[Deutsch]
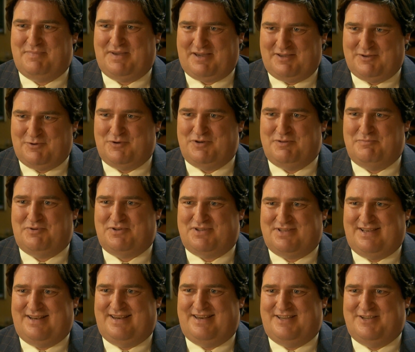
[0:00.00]

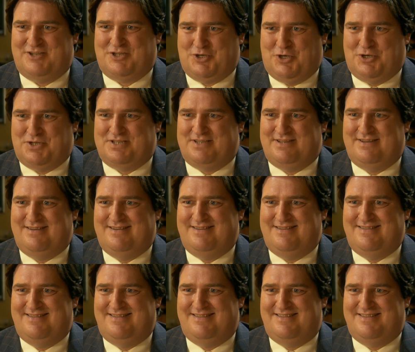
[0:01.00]
Periode-prozentige Chance,
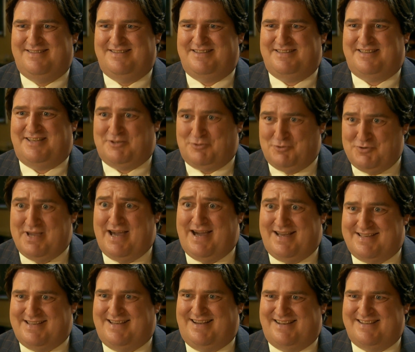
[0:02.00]
dass du
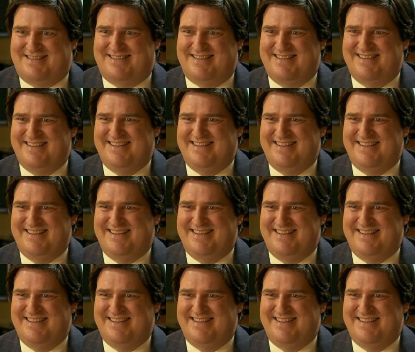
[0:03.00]
Ja sagst.